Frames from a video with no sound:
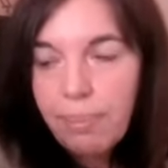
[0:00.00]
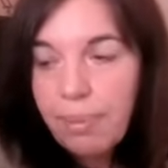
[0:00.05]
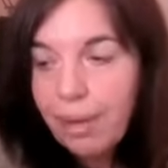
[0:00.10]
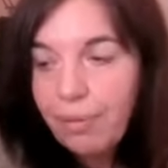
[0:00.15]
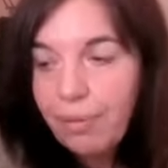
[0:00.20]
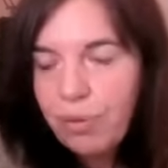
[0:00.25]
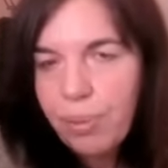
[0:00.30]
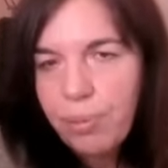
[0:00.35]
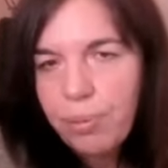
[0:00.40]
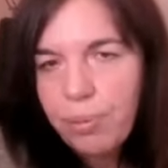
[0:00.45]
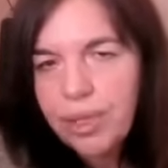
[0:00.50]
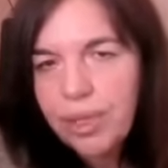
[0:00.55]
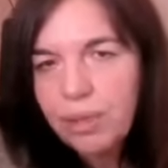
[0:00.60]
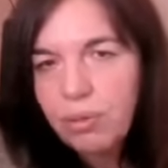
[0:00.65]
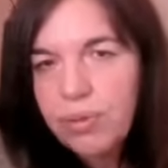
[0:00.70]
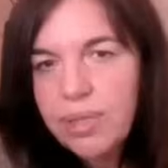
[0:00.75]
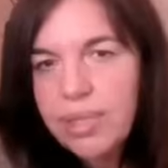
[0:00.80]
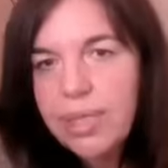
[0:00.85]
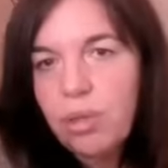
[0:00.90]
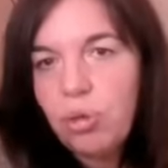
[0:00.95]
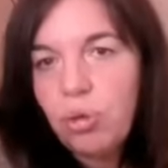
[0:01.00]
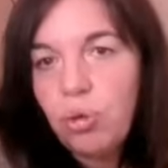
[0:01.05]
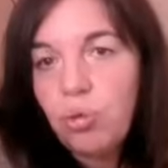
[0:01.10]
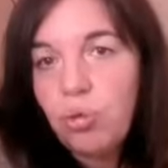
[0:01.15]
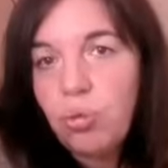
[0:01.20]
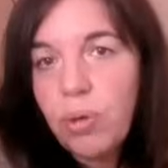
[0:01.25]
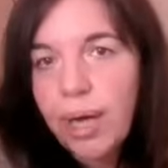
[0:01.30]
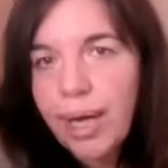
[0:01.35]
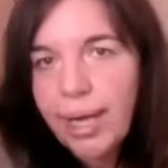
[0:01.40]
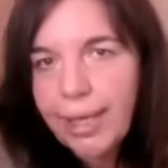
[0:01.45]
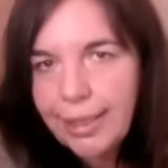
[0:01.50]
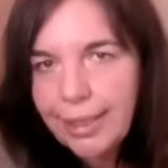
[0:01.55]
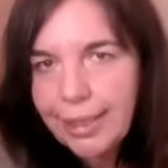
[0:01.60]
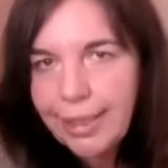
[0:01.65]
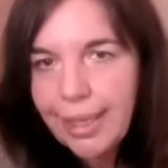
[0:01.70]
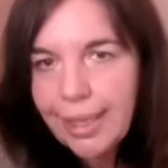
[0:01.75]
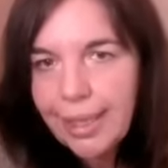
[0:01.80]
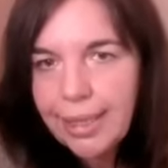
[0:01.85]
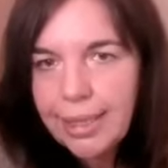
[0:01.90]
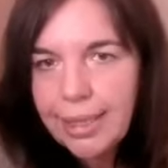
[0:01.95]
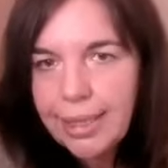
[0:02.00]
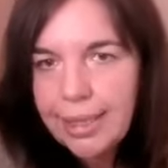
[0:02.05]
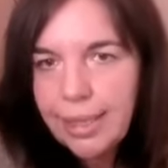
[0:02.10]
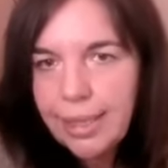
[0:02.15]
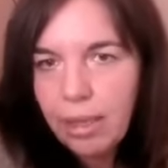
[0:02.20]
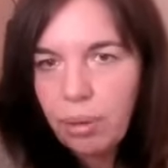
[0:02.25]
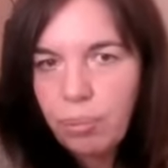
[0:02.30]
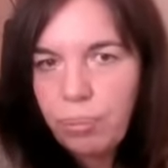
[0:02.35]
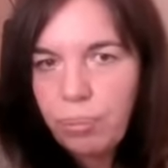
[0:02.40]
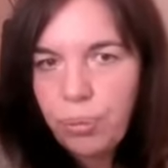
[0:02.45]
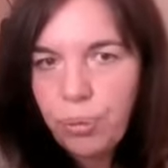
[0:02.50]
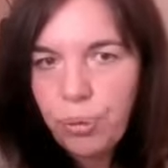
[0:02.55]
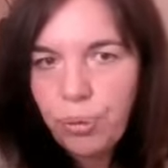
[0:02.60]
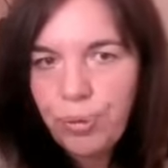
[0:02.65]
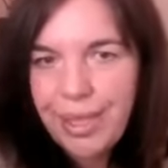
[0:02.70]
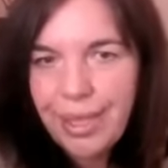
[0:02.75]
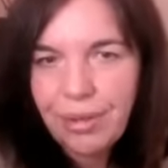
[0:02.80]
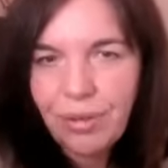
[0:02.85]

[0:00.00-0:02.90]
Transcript: parfois peut-être aussi de nous radicaliser un peu,